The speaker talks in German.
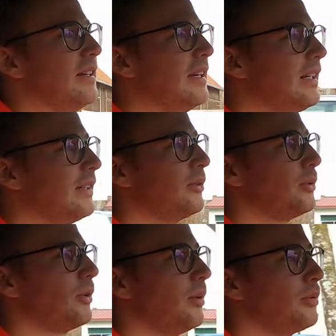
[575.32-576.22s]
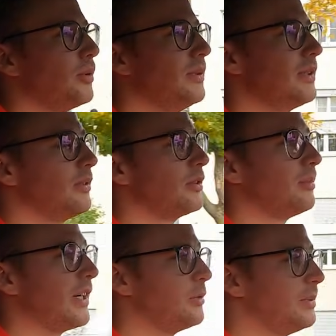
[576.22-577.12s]
nicht so kompromisslos
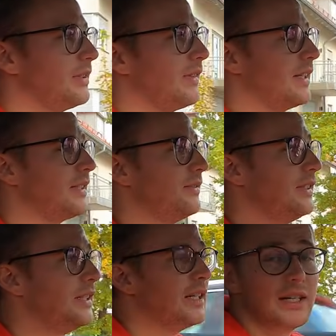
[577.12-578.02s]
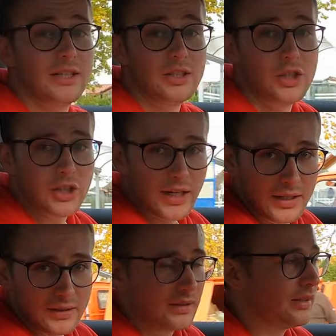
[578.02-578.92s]
beispielsweise wie die
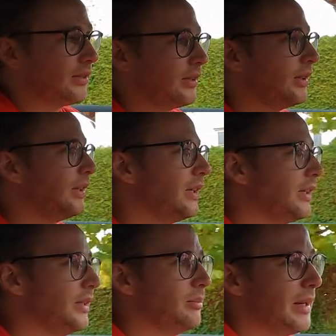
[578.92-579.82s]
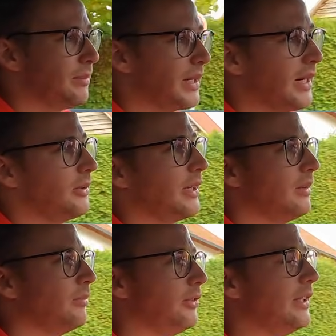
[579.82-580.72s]
Schalensitze im M3 oder
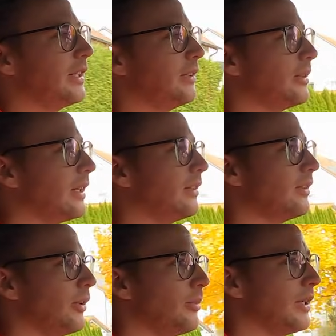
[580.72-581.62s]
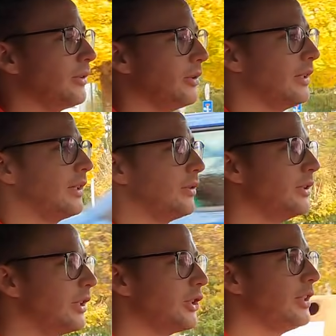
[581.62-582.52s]
M4. Also das ist nochmal ein deutlicher
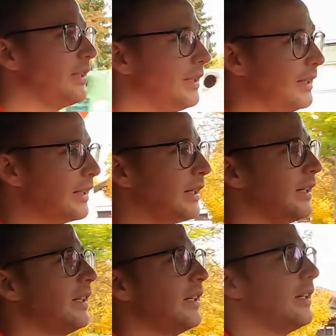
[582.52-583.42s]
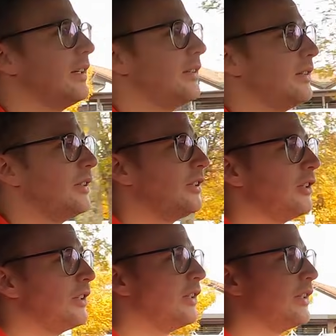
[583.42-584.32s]
Unterschied. Hier
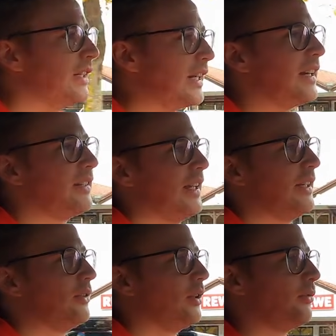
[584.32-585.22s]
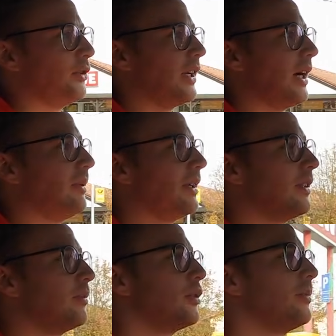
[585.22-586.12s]
eine ganze Ecke komfortabler,
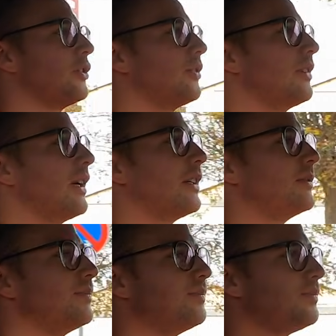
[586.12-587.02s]
das muss man schon sagen.